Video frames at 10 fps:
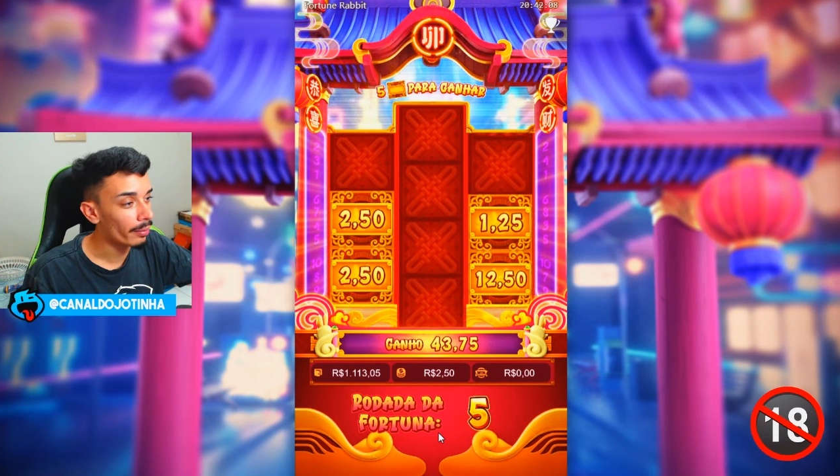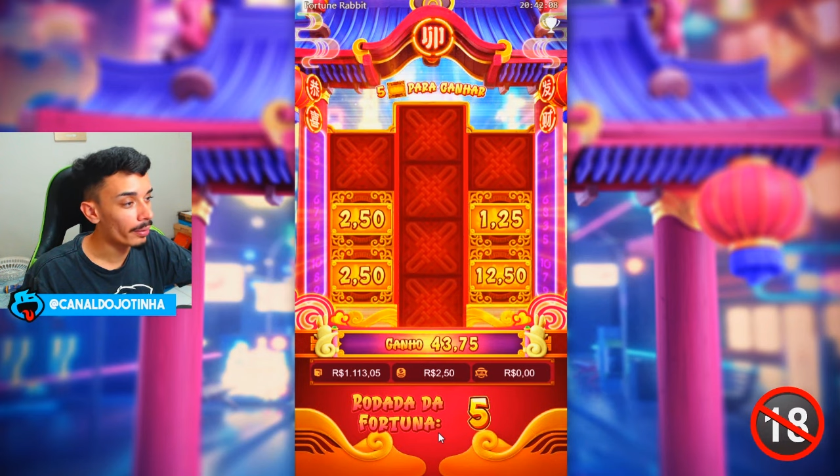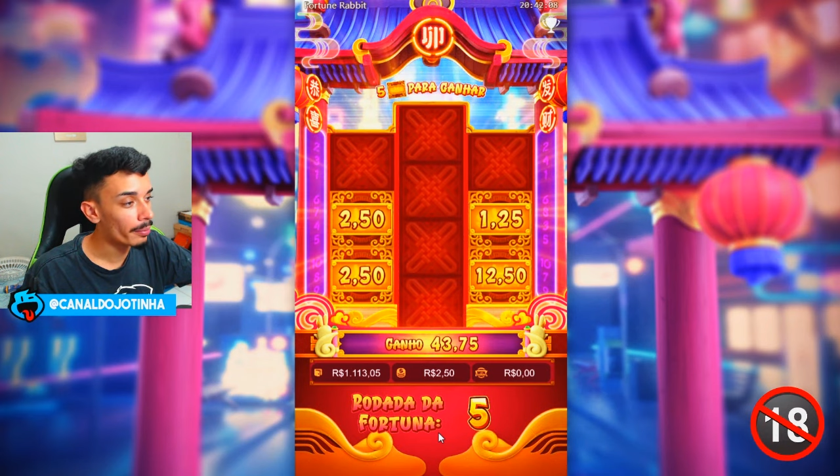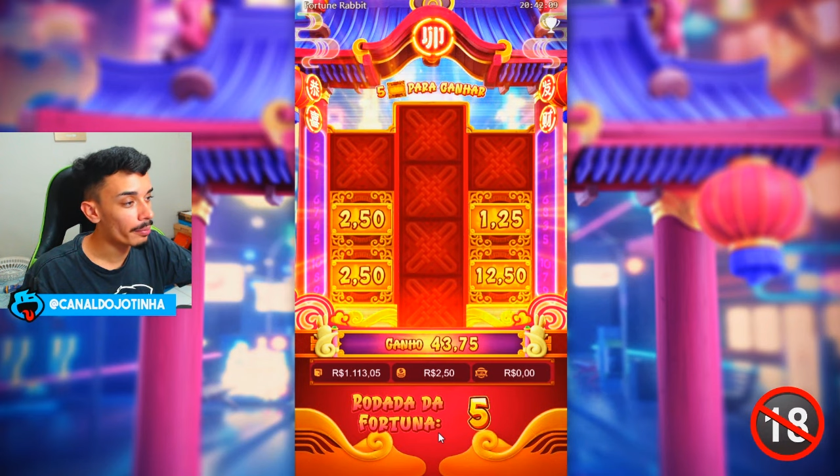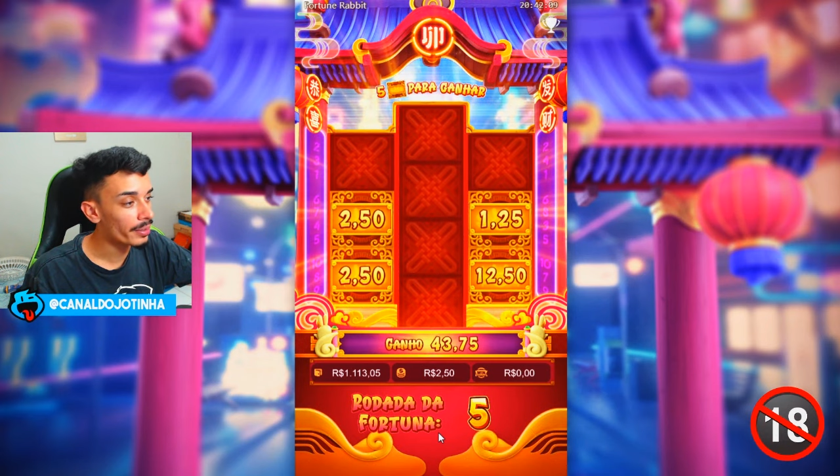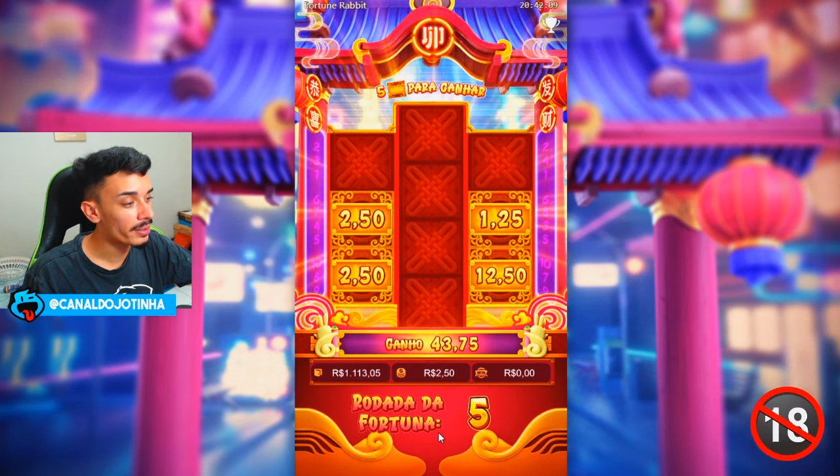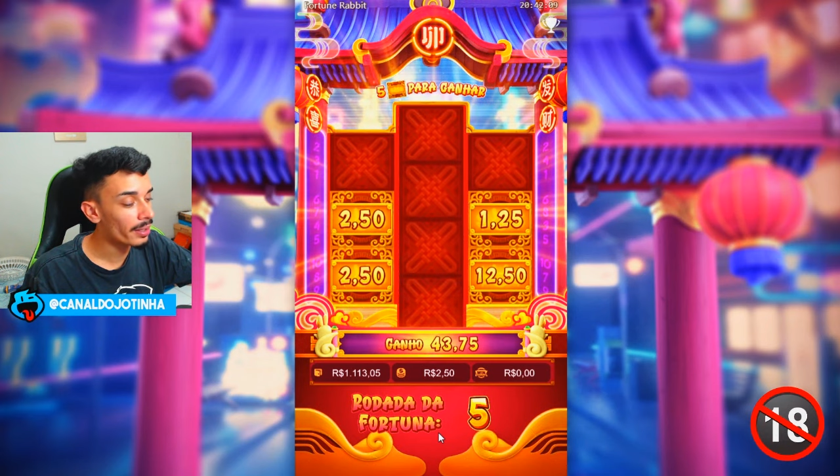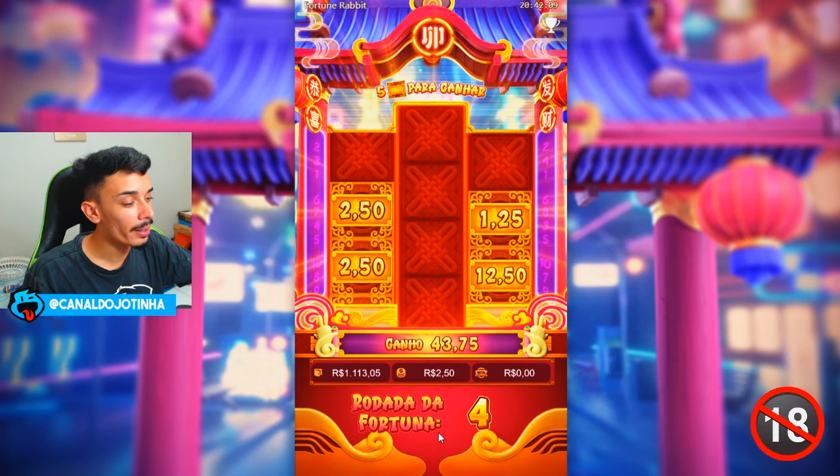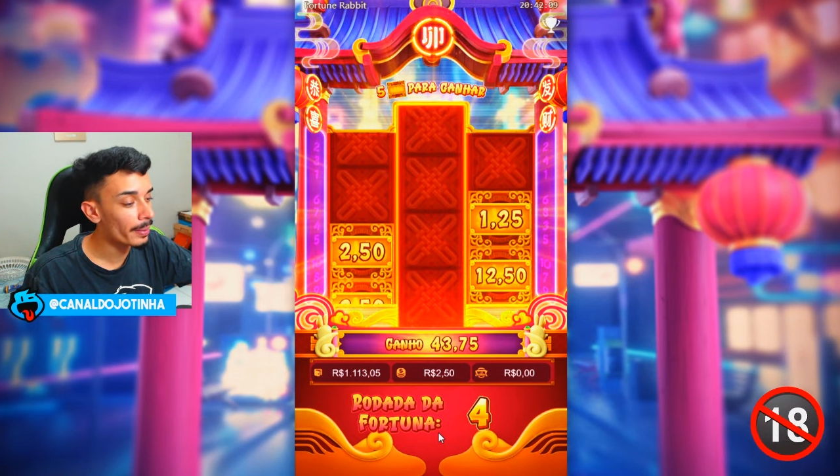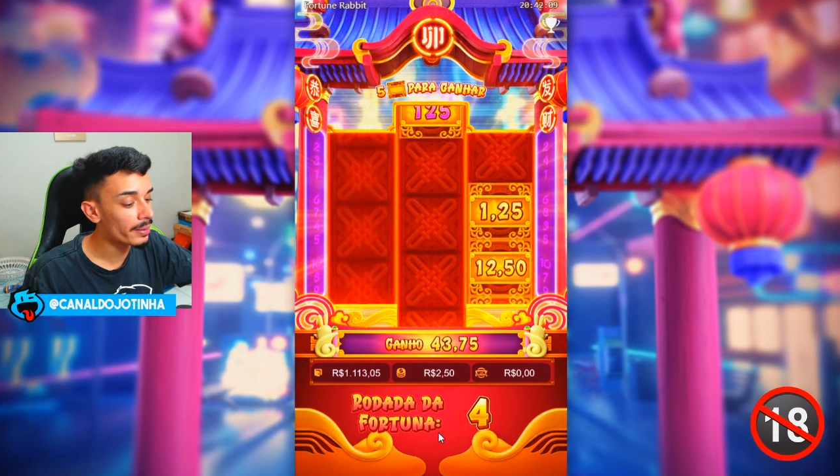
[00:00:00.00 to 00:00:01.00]
Vamos ver se
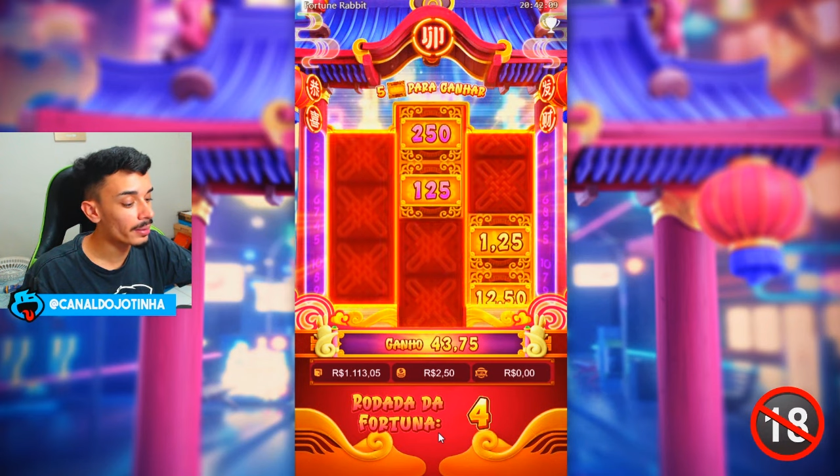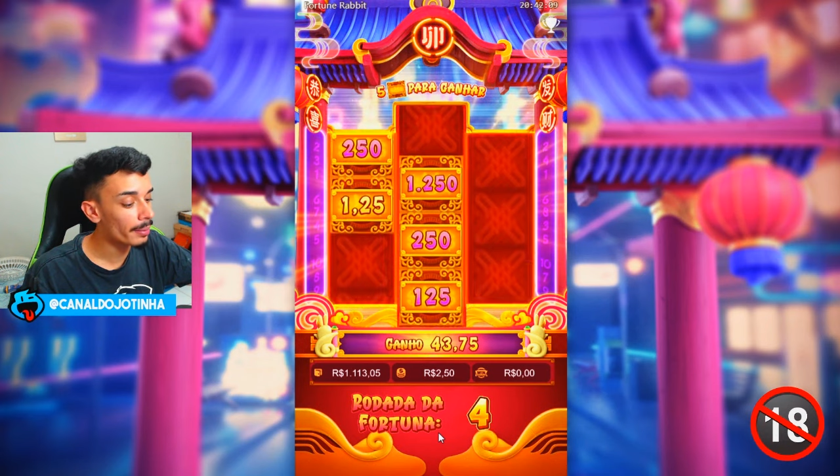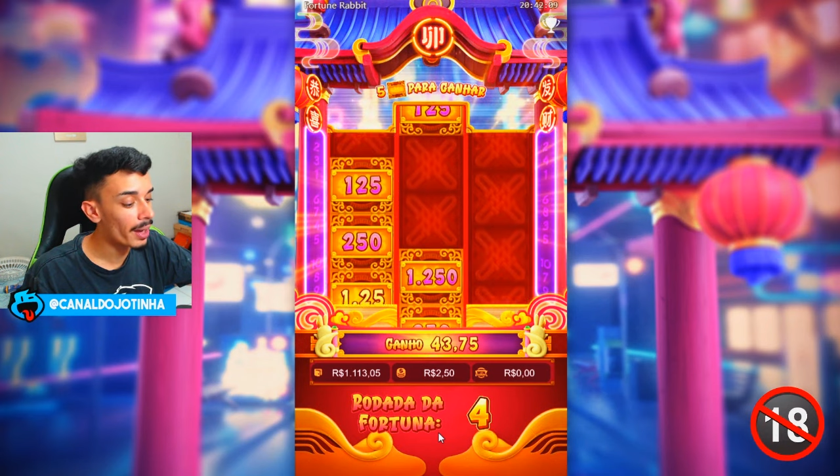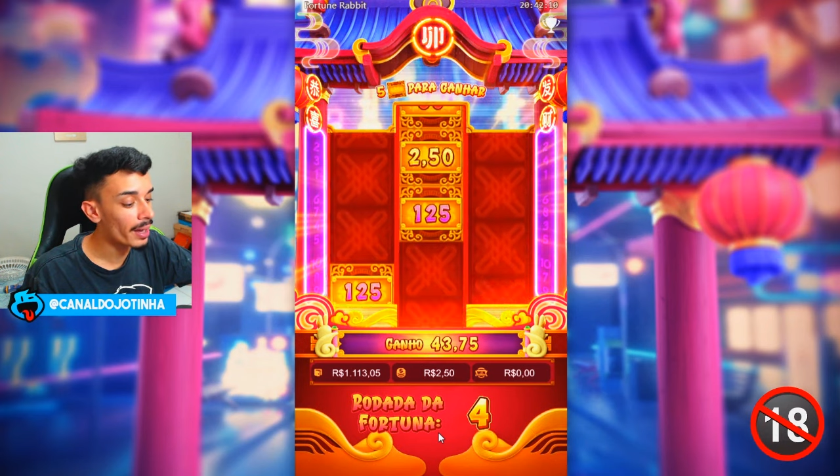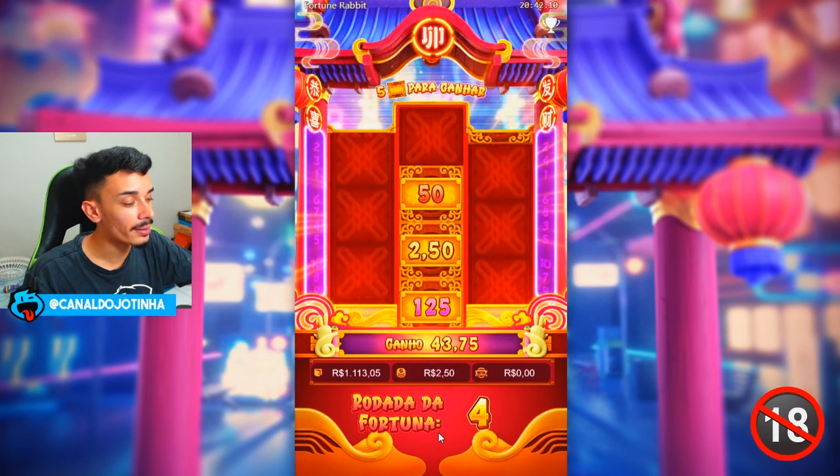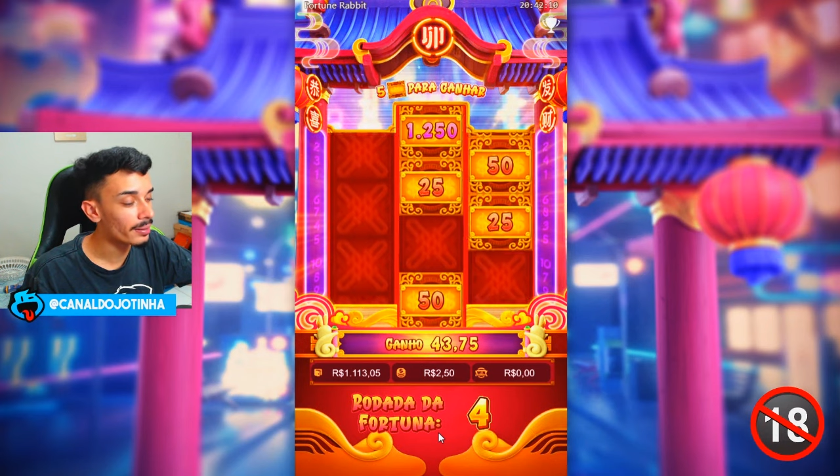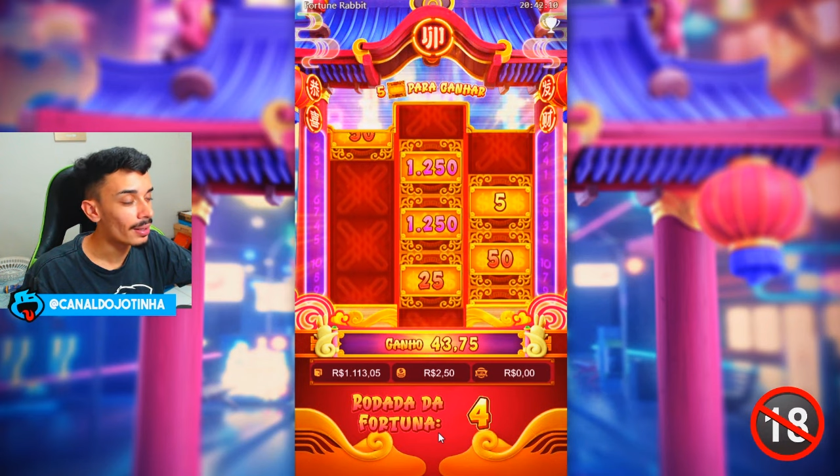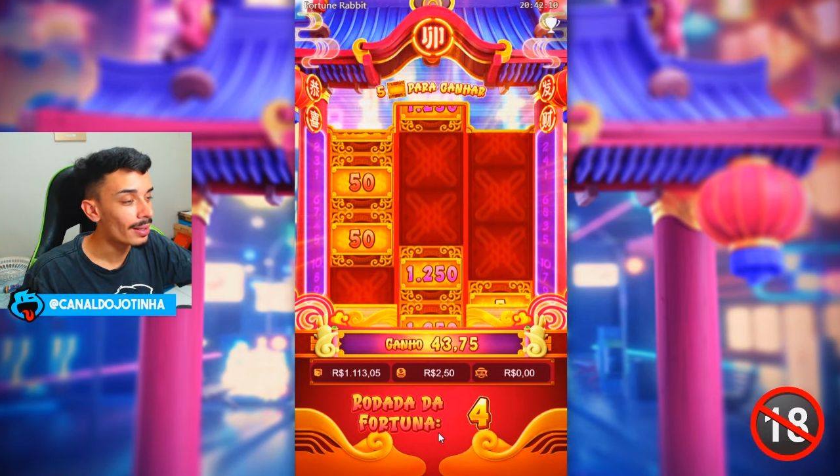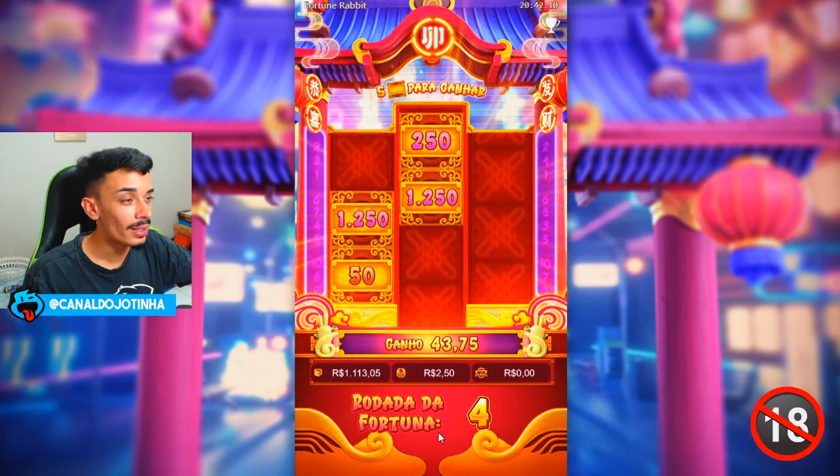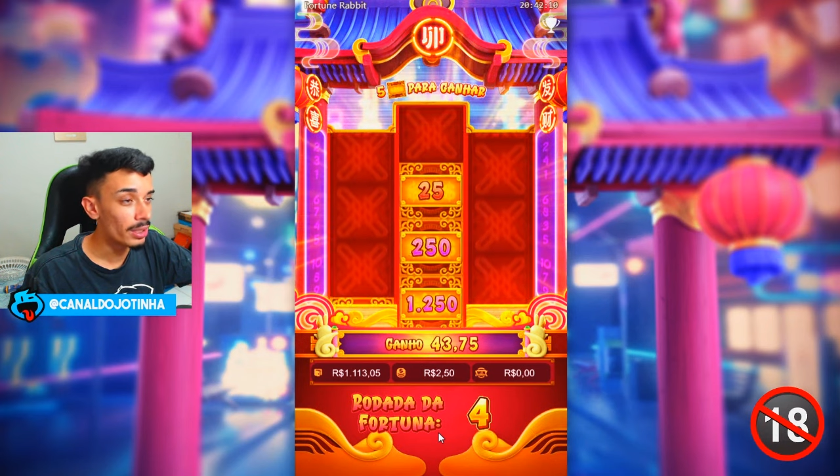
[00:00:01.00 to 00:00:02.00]
ele representa mais.
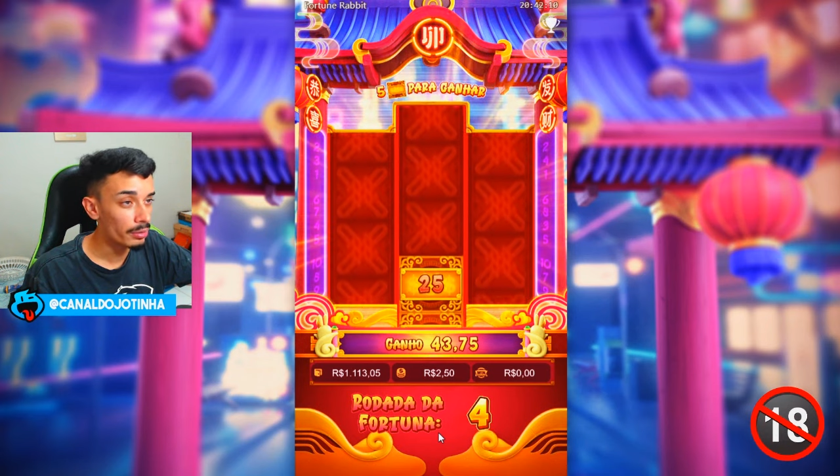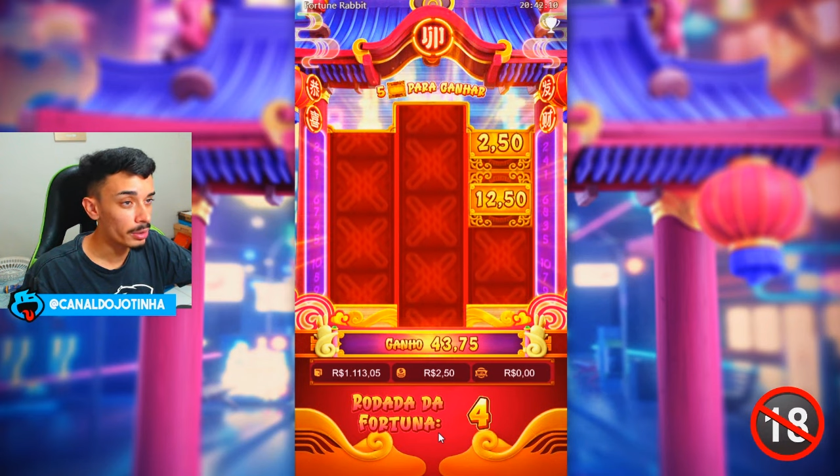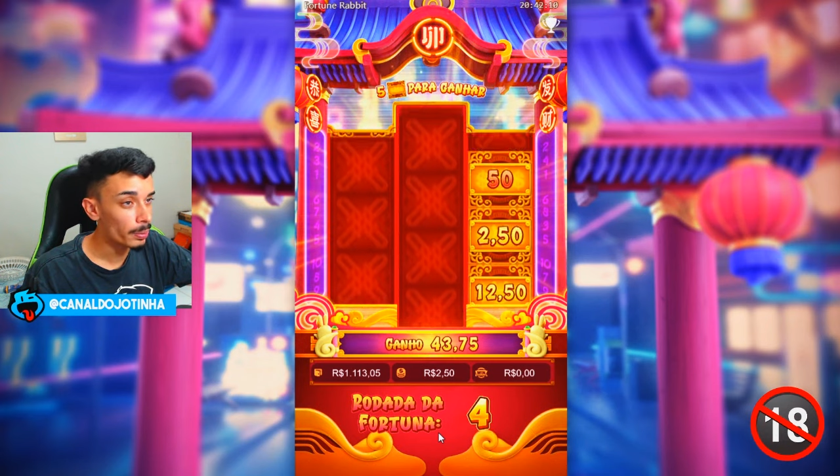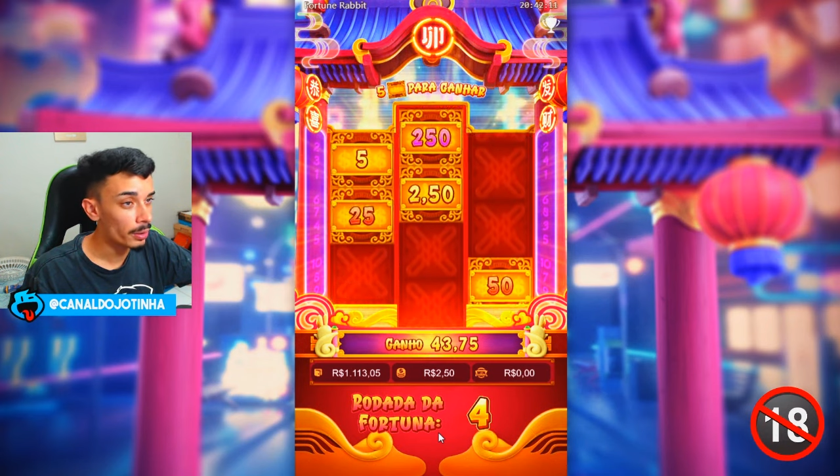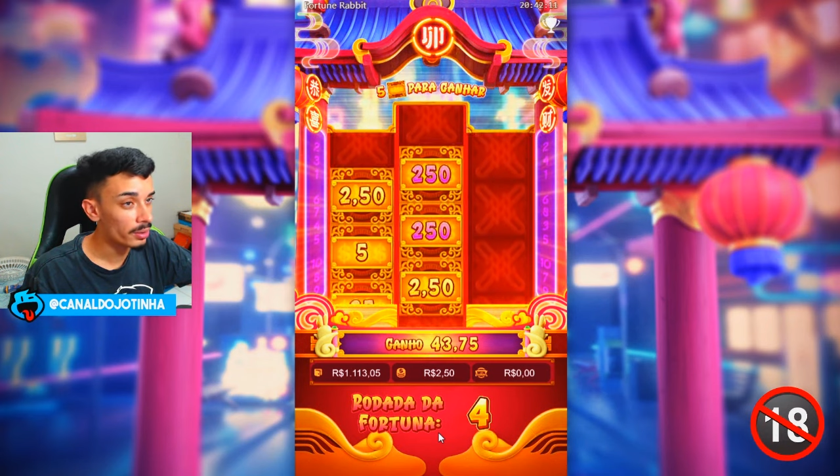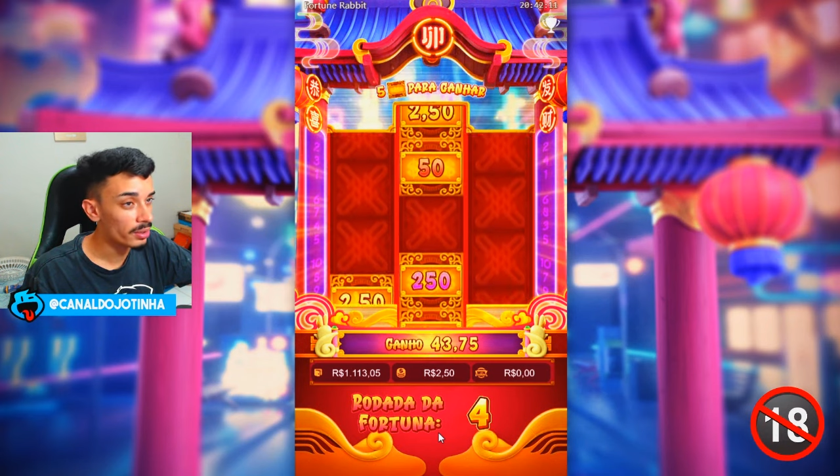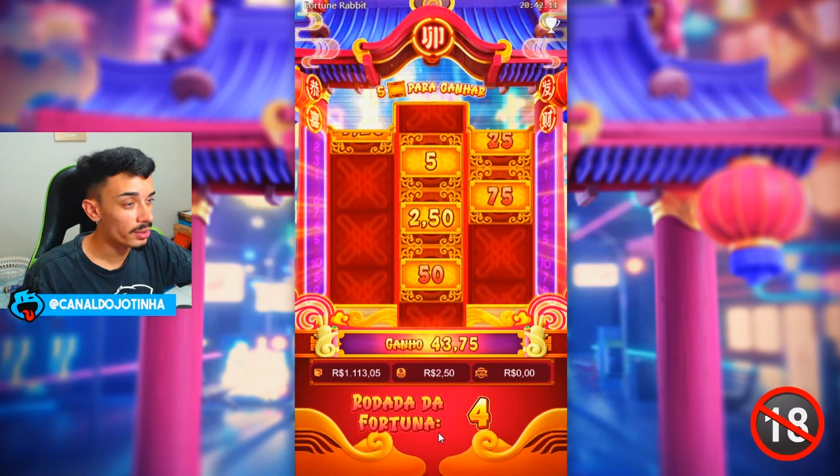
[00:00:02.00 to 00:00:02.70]
Eu espero que sim,